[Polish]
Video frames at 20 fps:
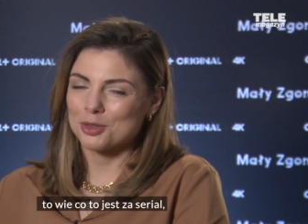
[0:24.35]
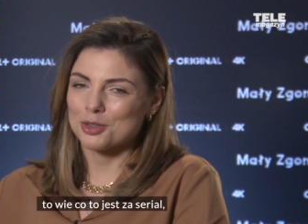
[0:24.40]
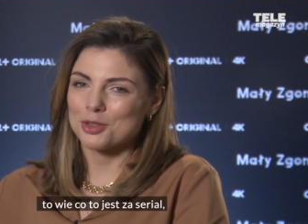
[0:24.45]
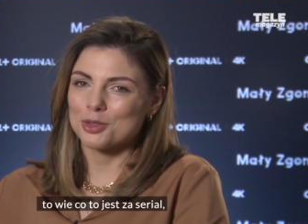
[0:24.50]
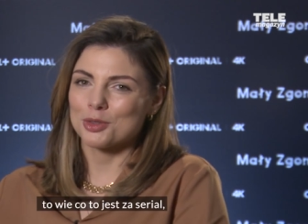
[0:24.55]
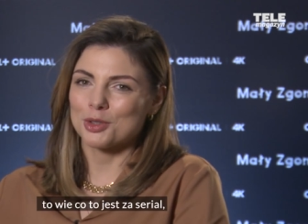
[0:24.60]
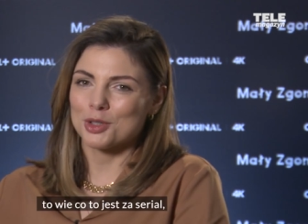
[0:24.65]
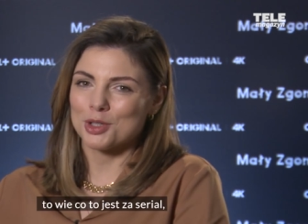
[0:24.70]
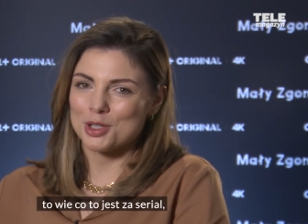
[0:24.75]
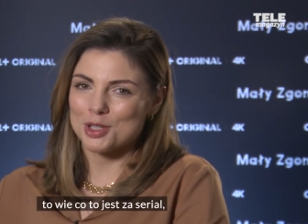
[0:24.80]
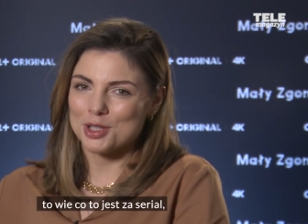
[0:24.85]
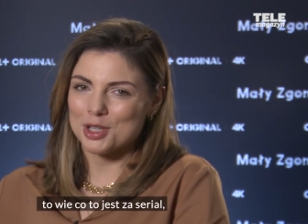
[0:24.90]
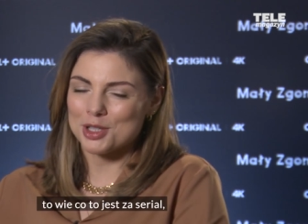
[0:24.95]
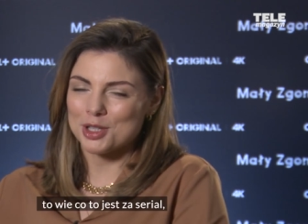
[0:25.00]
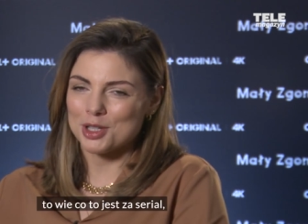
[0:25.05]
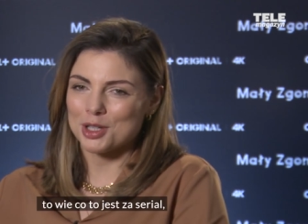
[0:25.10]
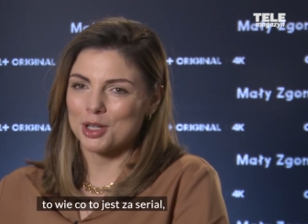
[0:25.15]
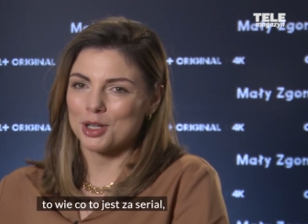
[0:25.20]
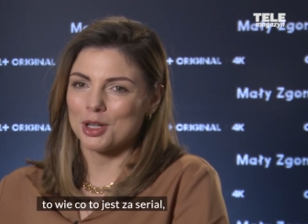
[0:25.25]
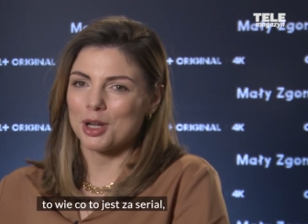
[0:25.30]
co to jest za
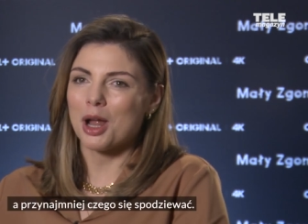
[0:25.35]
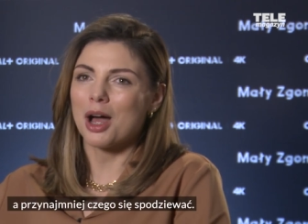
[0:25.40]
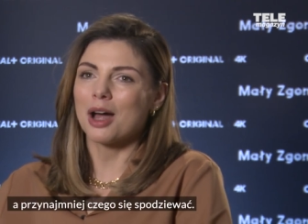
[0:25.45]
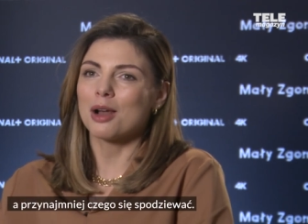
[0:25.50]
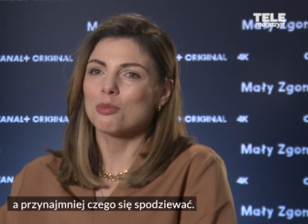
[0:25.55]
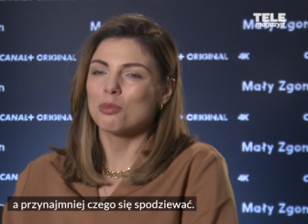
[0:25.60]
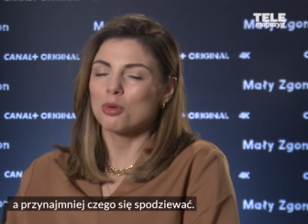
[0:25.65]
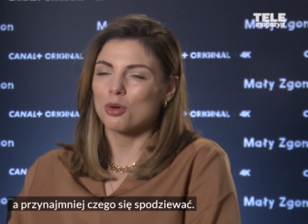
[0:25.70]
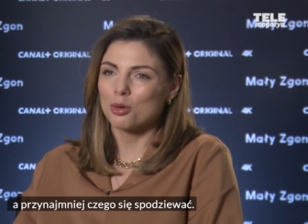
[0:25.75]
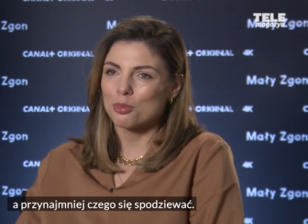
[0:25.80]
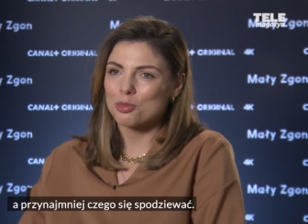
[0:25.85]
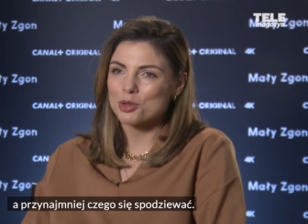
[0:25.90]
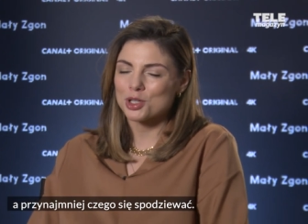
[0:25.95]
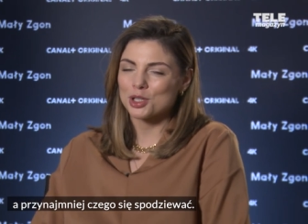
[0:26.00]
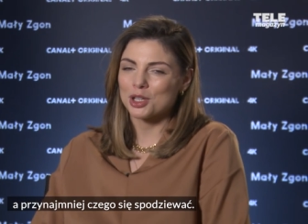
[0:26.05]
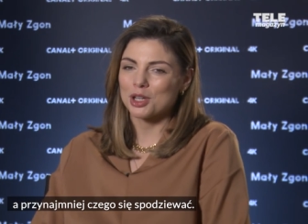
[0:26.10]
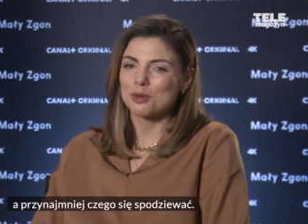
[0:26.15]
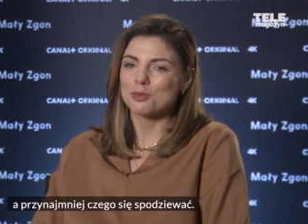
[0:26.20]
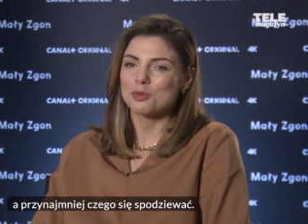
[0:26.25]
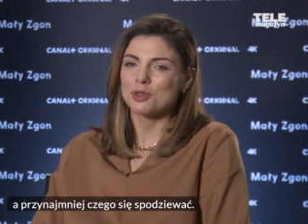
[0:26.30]
serial, albo
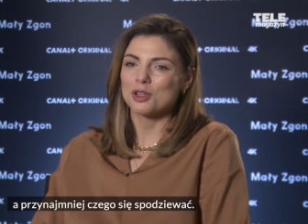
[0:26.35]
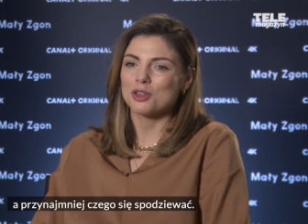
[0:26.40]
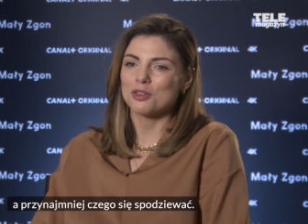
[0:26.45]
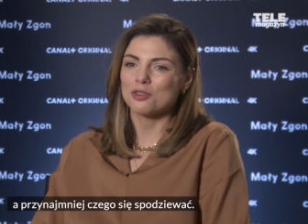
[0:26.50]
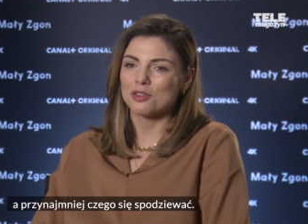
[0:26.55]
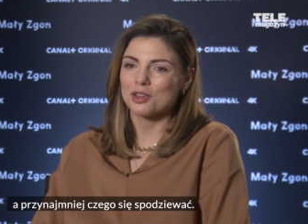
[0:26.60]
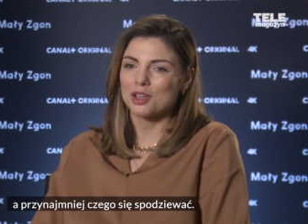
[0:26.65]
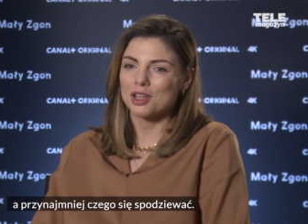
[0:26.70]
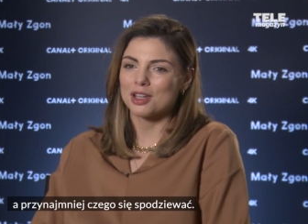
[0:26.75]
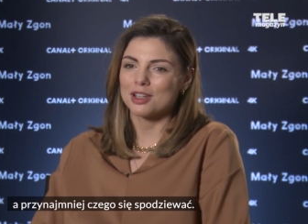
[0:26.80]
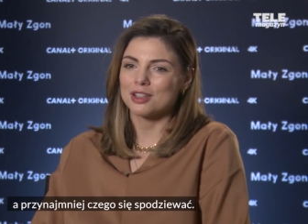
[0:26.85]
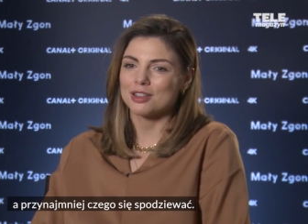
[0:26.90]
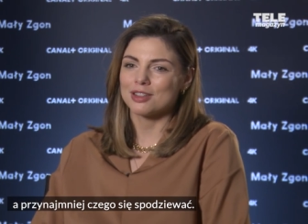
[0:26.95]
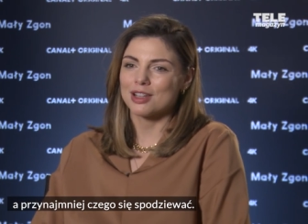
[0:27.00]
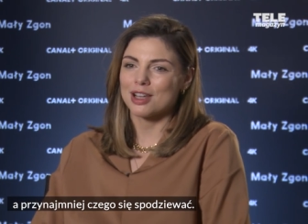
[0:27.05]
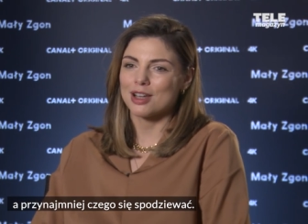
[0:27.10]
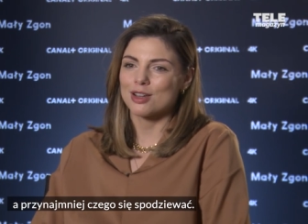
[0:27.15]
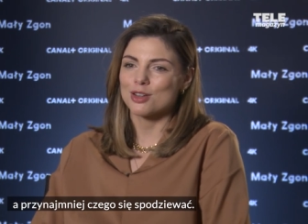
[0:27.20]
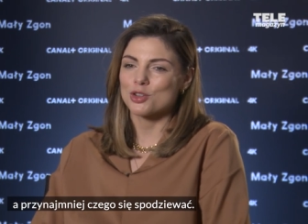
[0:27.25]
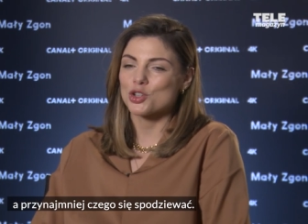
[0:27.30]
przynajmniej wie,
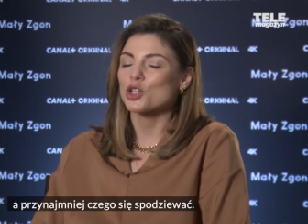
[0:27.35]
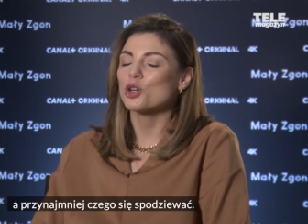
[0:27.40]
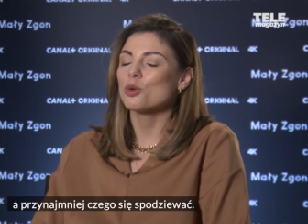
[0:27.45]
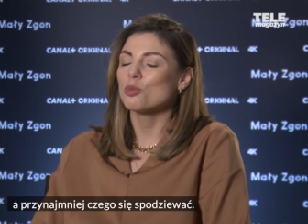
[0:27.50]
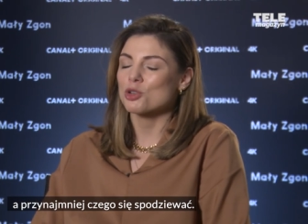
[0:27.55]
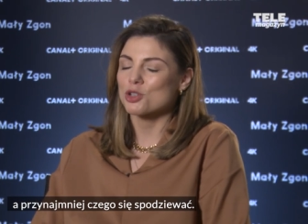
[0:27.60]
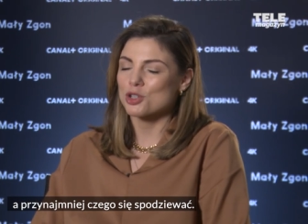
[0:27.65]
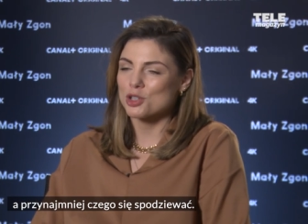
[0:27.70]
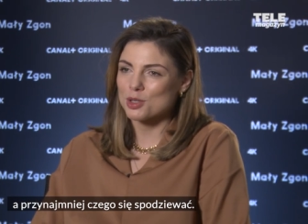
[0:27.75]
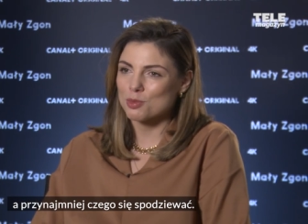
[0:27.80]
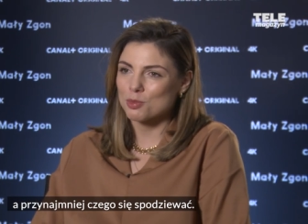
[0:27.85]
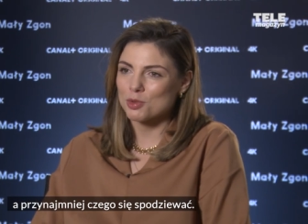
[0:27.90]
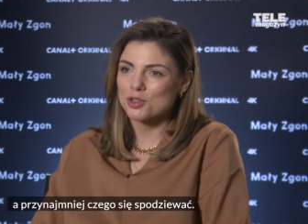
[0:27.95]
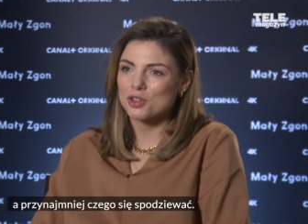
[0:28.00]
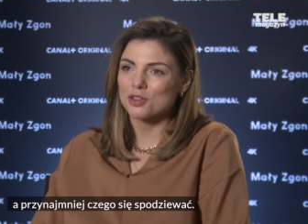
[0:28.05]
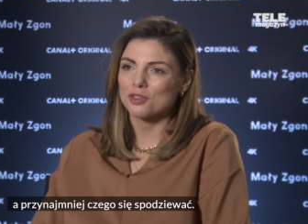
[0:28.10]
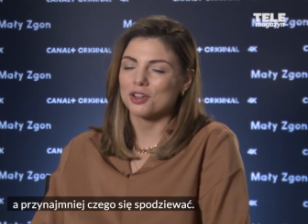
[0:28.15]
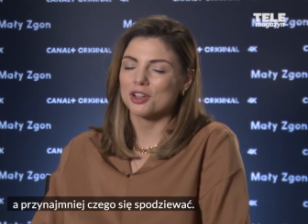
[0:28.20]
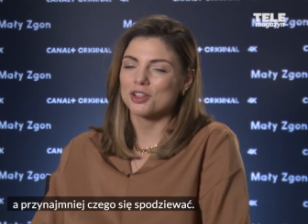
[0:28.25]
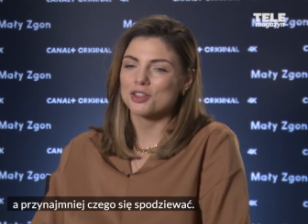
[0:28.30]
na, czego może się
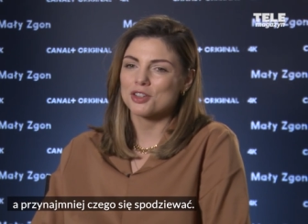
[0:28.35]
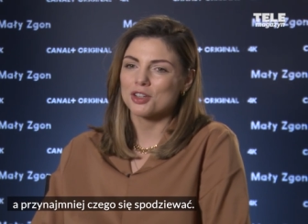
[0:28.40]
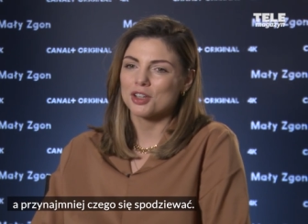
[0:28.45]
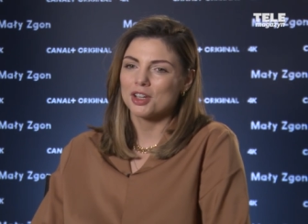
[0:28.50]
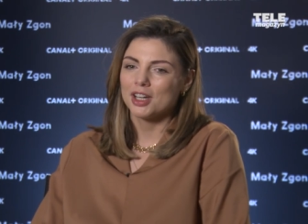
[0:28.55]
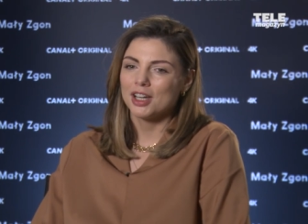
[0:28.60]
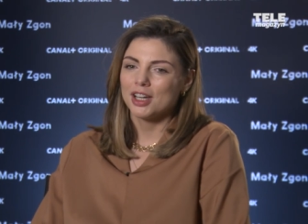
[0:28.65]
spodziewać.